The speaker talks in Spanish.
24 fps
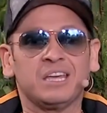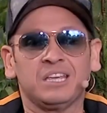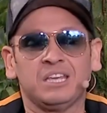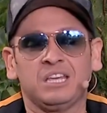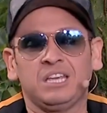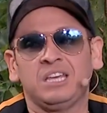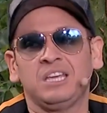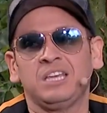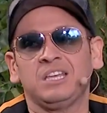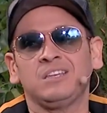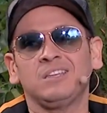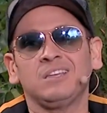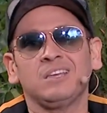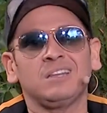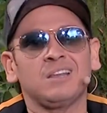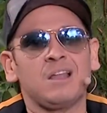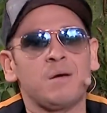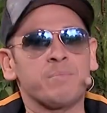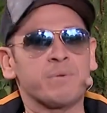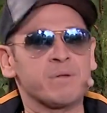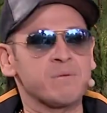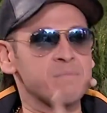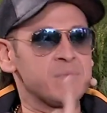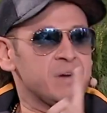Y la
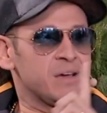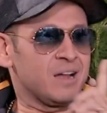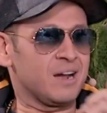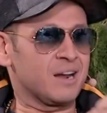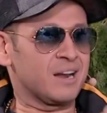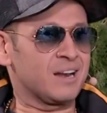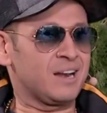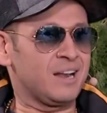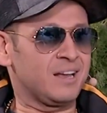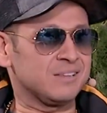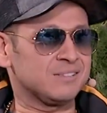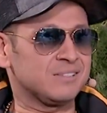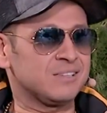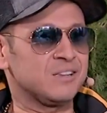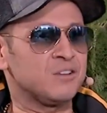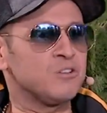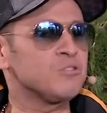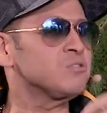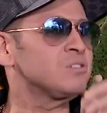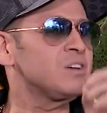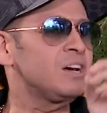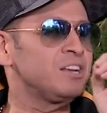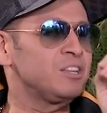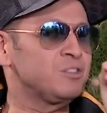primera clase
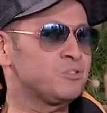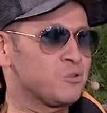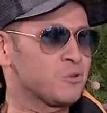yo salí